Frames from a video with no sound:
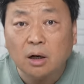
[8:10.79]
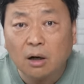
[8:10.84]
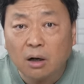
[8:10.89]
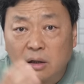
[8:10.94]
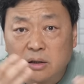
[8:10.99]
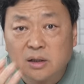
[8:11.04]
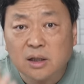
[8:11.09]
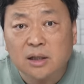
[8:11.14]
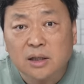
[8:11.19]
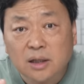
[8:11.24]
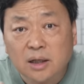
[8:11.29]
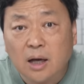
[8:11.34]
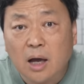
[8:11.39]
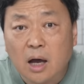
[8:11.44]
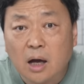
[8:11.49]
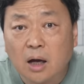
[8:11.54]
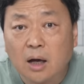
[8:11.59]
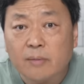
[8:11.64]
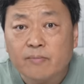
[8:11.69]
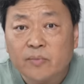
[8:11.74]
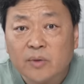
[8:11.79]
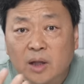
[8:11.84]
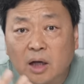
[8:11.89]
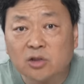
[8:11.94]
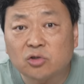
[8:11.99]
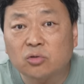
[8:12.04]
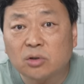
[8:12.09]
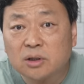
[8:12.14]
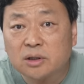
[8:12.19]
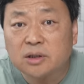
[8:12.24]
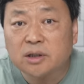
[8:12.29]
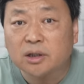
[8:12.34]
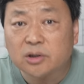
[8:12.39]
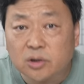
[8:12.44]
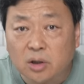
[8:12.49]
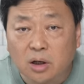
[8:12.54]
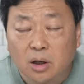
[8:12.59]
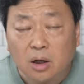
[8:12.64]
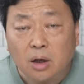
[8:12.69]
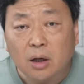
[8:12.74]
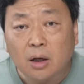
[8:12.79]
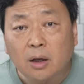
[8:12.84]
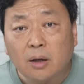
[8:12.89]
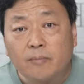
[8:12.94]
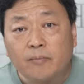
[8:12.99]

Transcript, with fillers: 而且你看看他做的这些事儿，